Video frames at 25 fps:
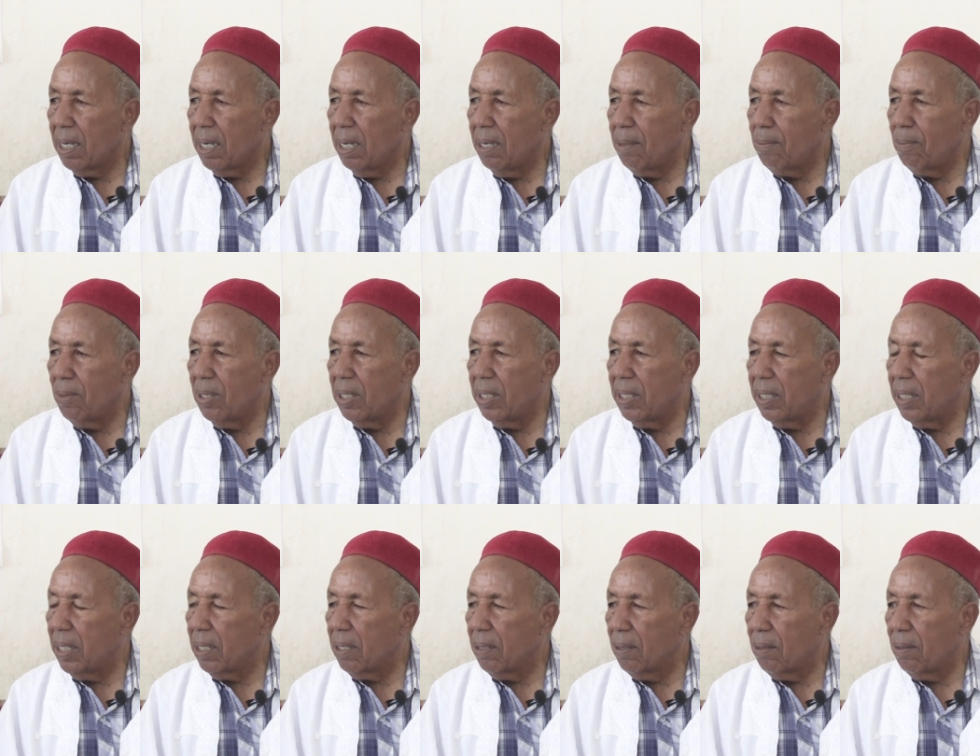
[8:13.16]
يرحم
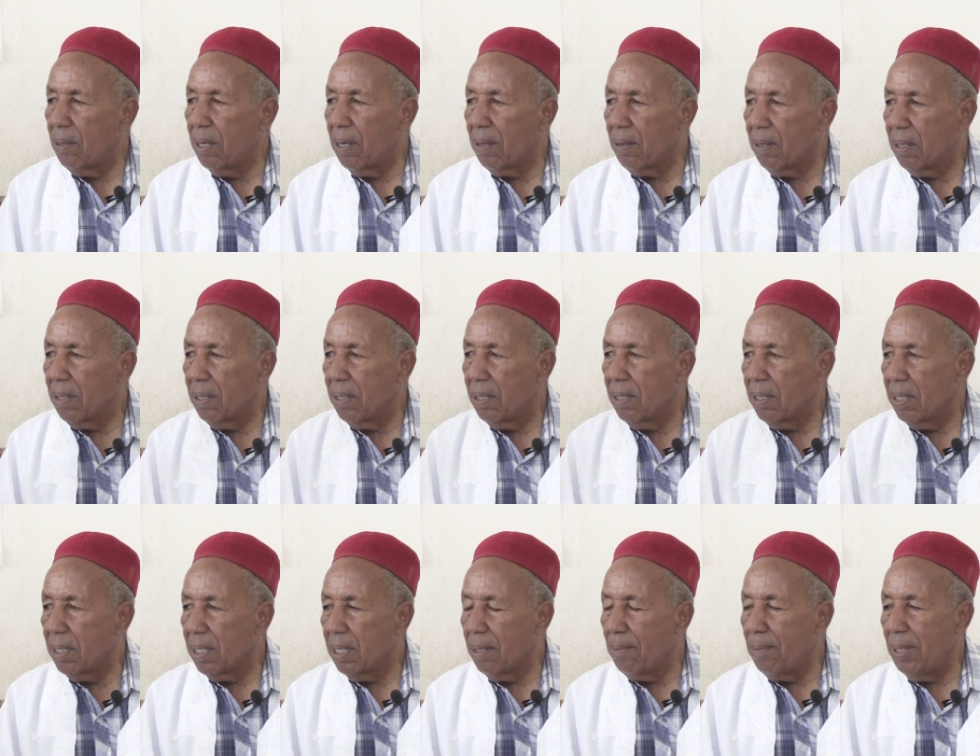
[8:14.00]
والديك يقول لك
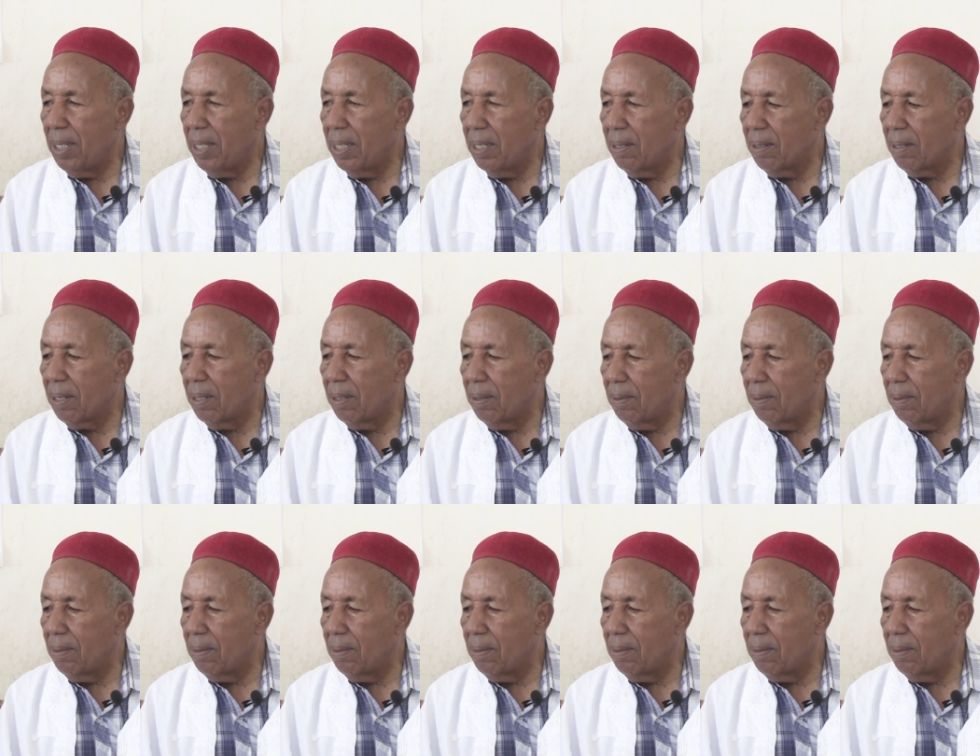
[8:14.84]
سامحنا